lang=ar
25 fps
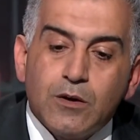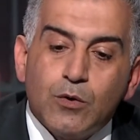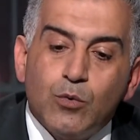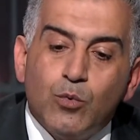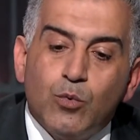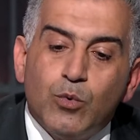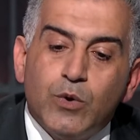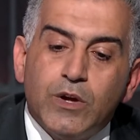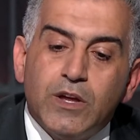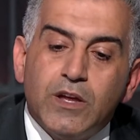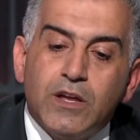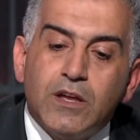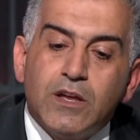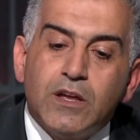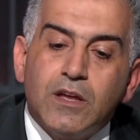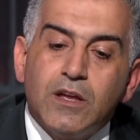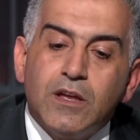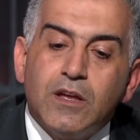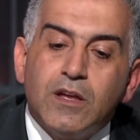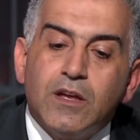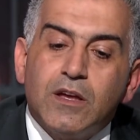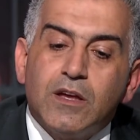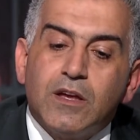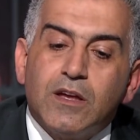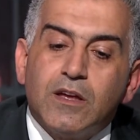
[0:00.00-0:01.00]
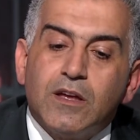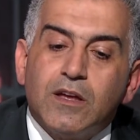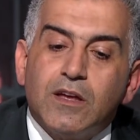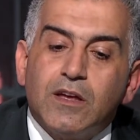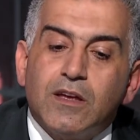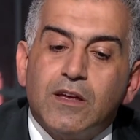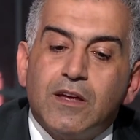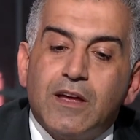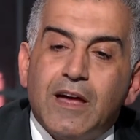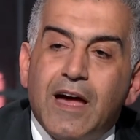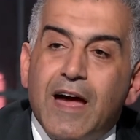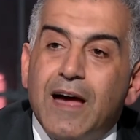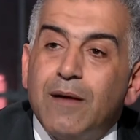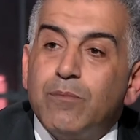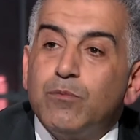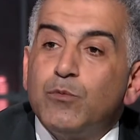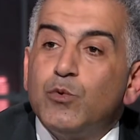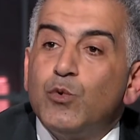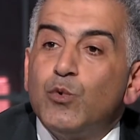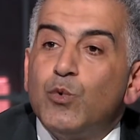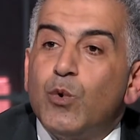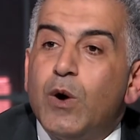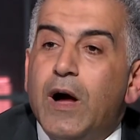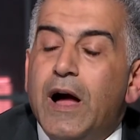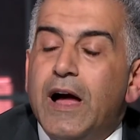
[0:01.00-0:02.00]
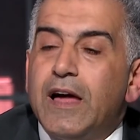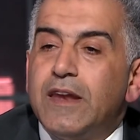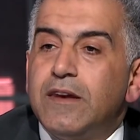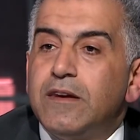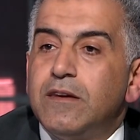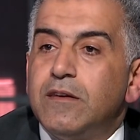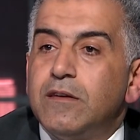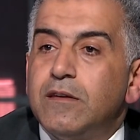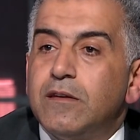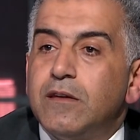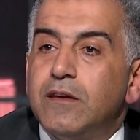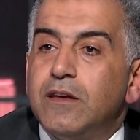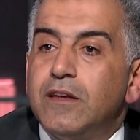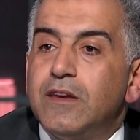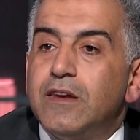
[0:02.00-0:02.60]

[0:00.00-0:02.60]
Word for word: وأبدوا عن